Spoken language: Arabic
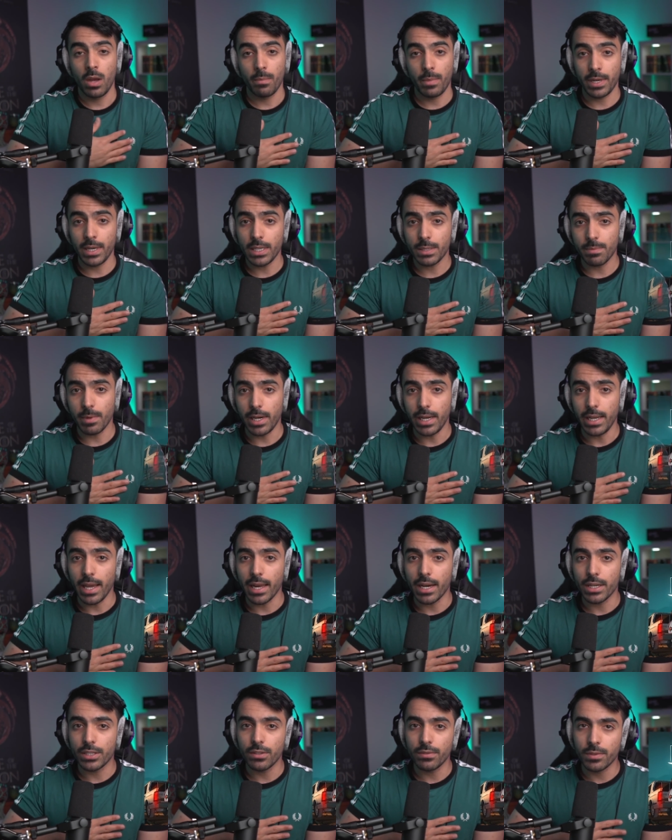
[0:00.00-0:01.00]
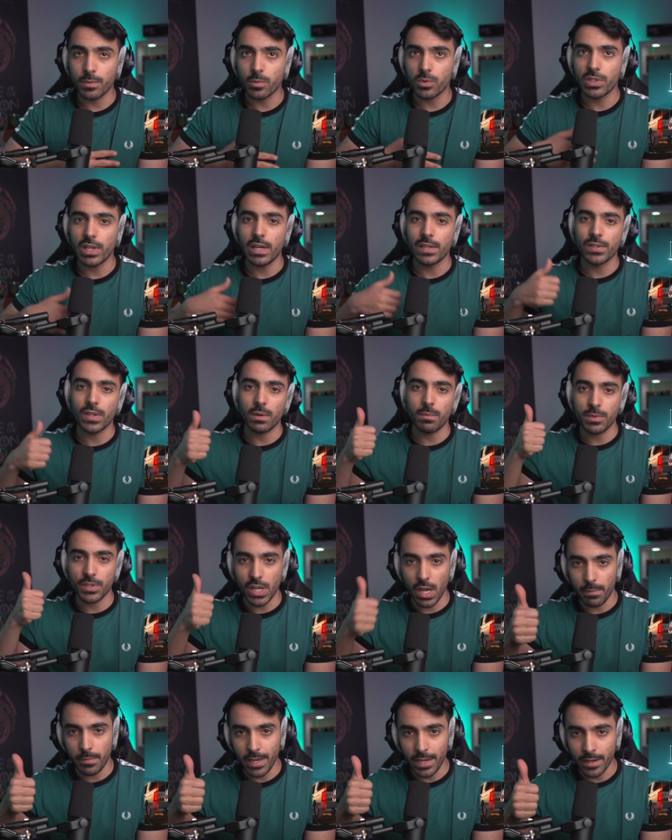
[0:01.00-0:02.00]
بالنسبه لي انا شفت مسلسل
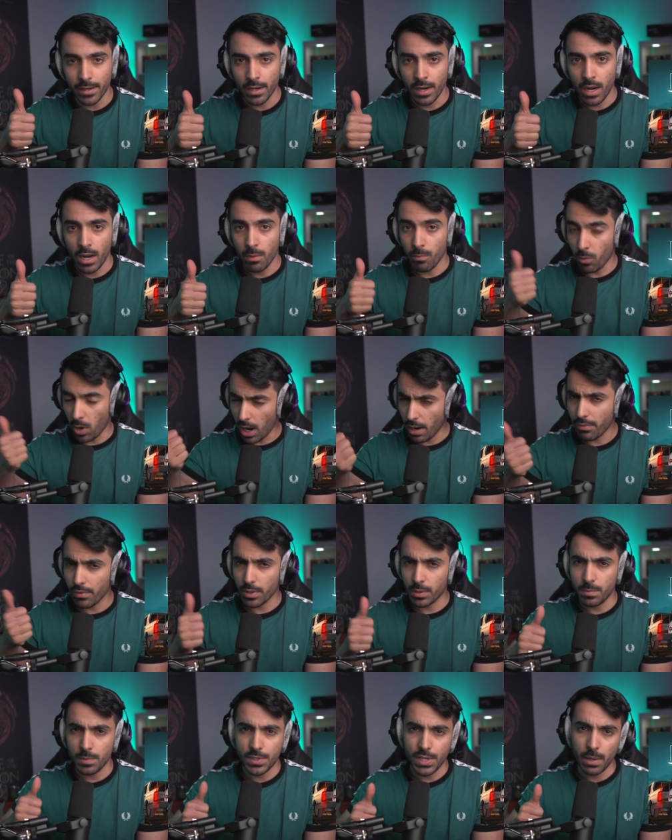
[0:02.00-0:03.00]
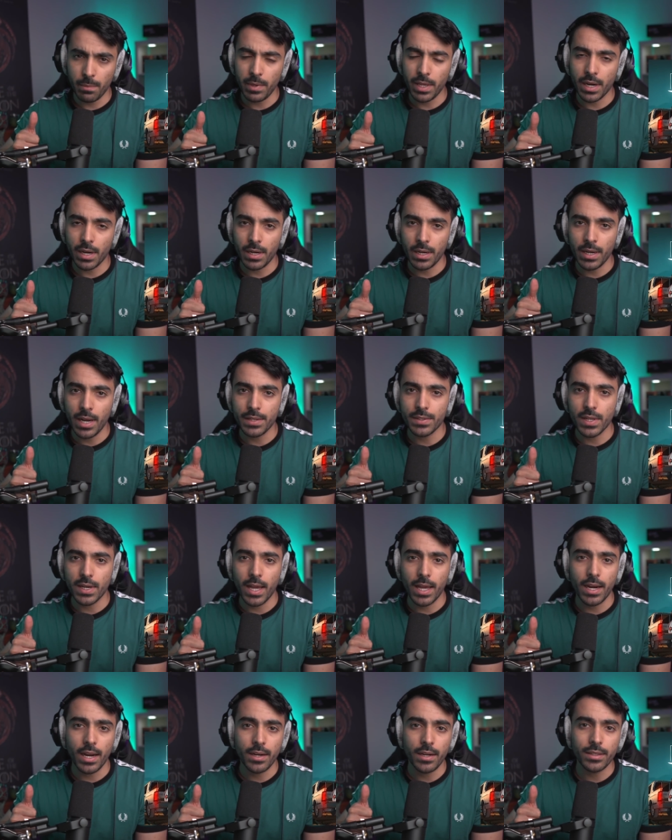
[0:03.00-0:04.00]
مسامير محافظه مسامير اللي نزل
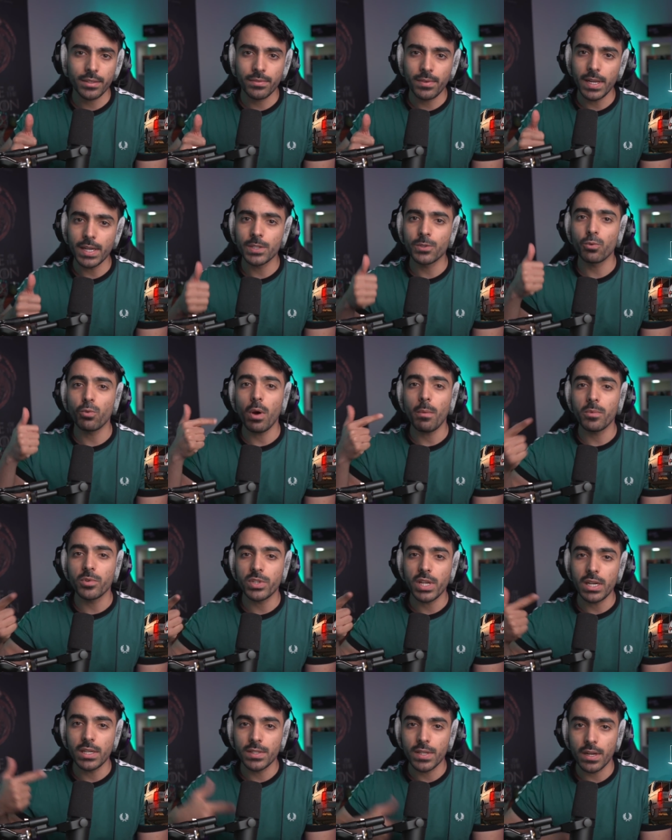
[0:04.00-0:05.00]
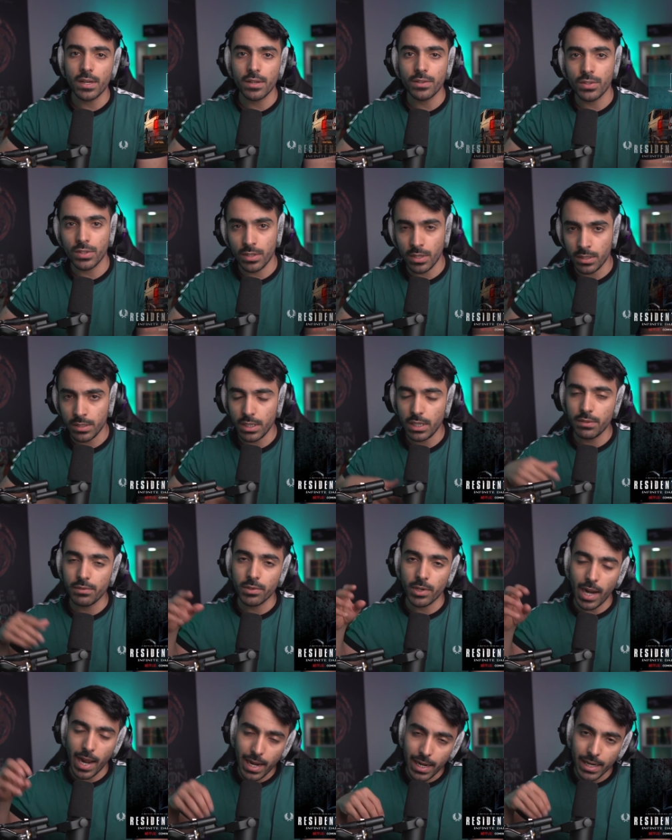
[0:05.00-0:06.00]
على نتفليكس ومسلسل ريزيدنت
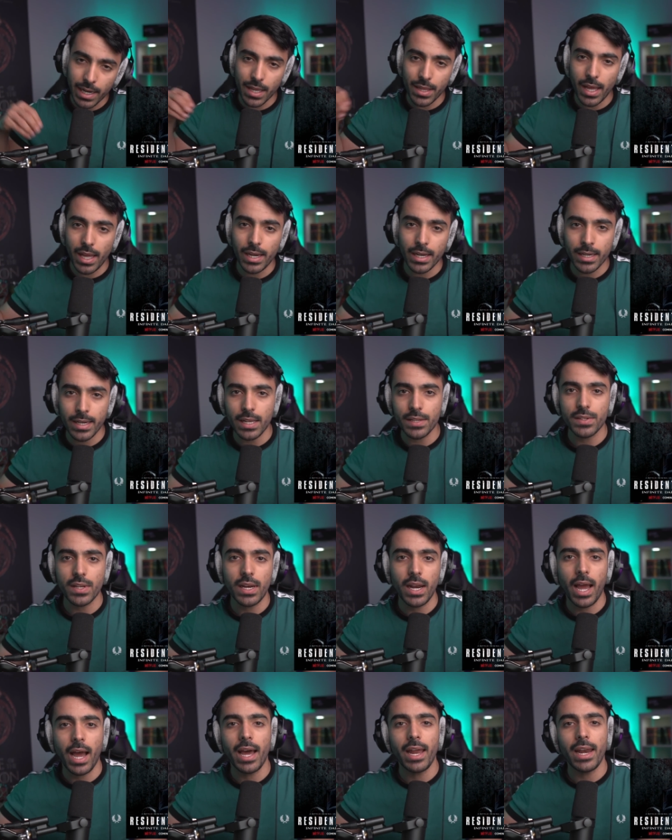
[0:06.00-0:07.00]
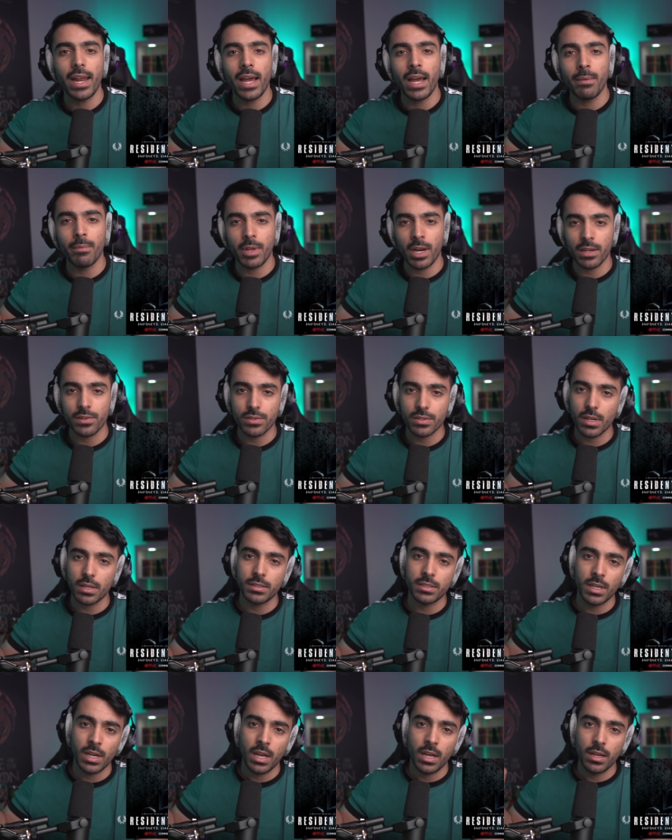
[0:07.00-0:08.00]
ايفل اللي كذلك نزل على منصه
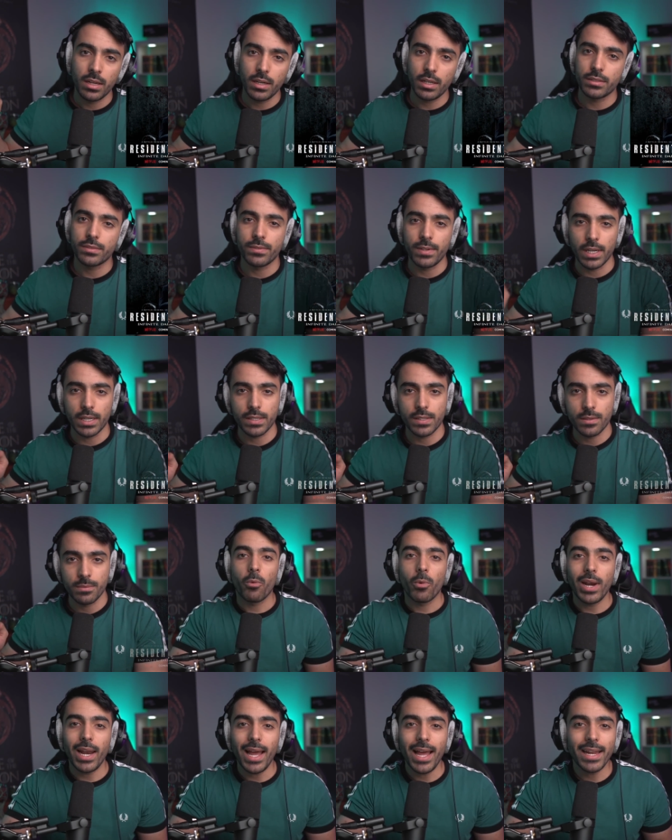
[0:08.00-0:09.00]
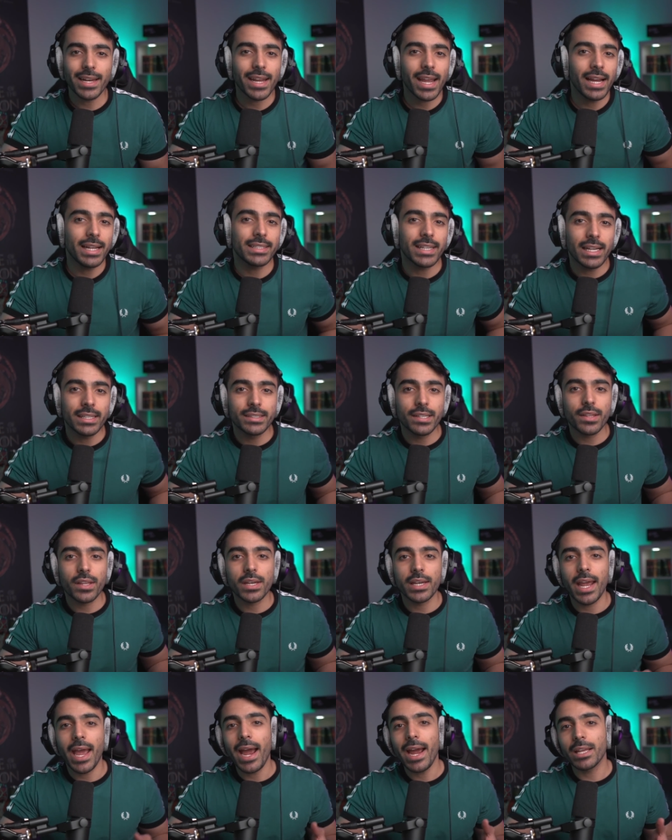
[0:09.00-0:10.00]
نتفليكس والان قاعد انتظر
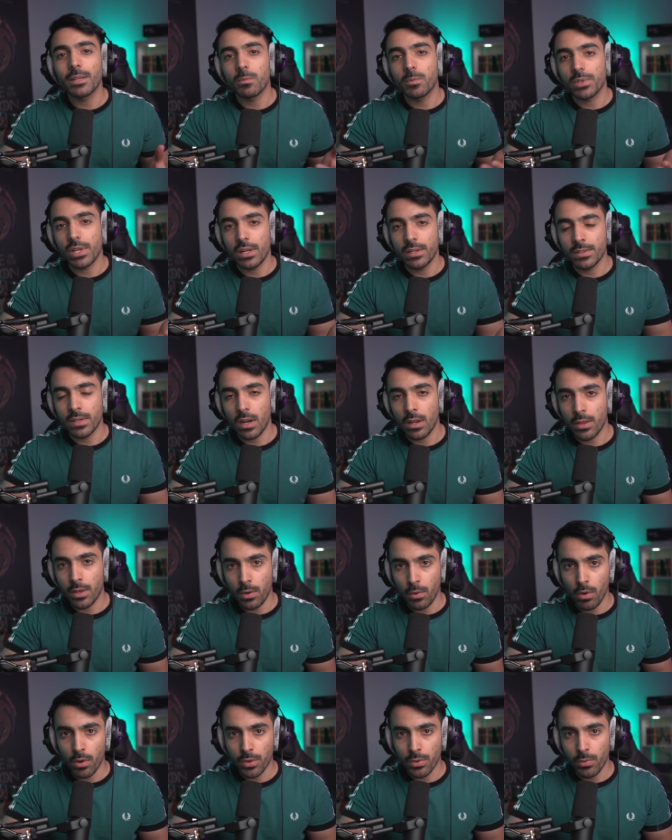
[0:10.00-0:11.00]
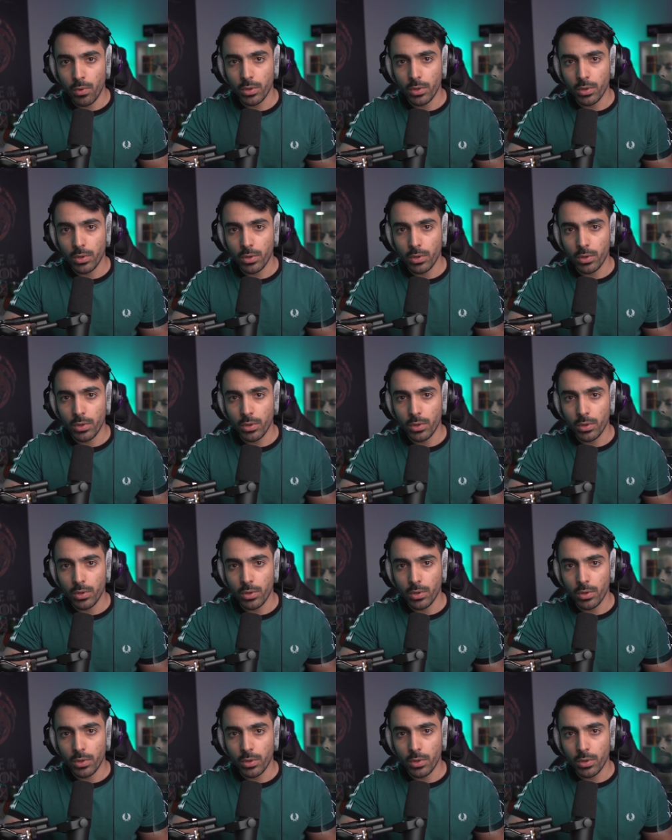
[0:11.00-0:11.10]
نهايه مسلسل ذا نورث